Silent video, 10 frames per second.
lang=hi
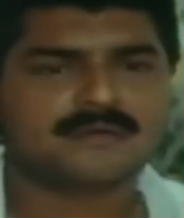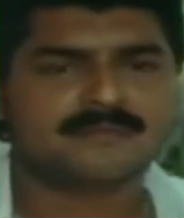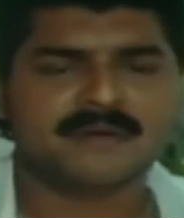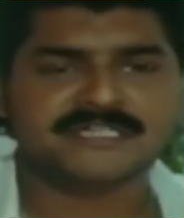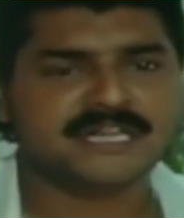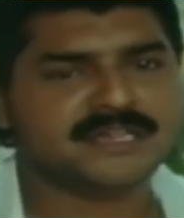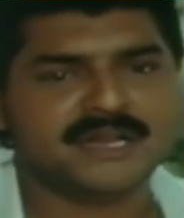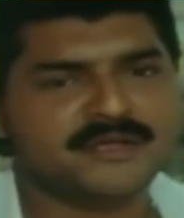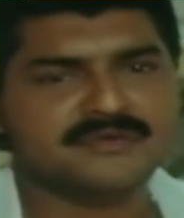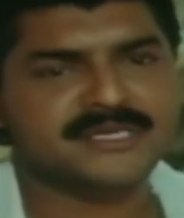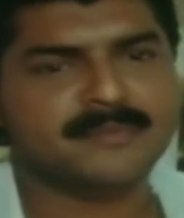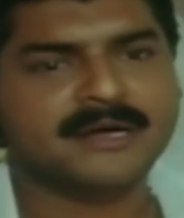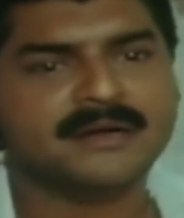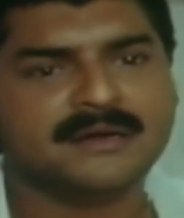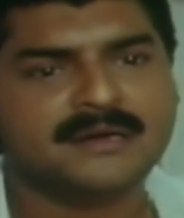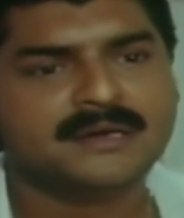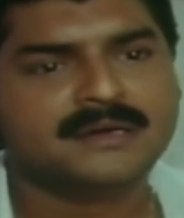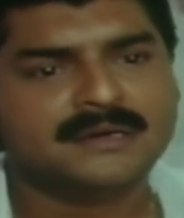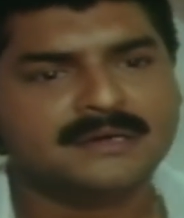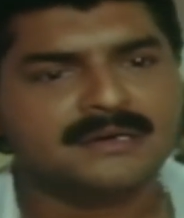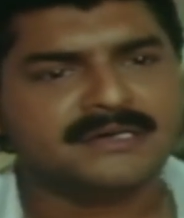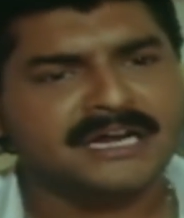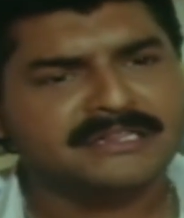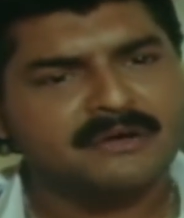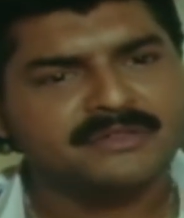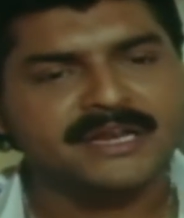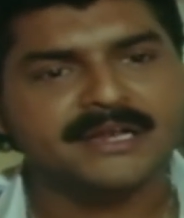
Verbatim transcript: मैं जलता नहीं हूँ सीमा डरता हूँ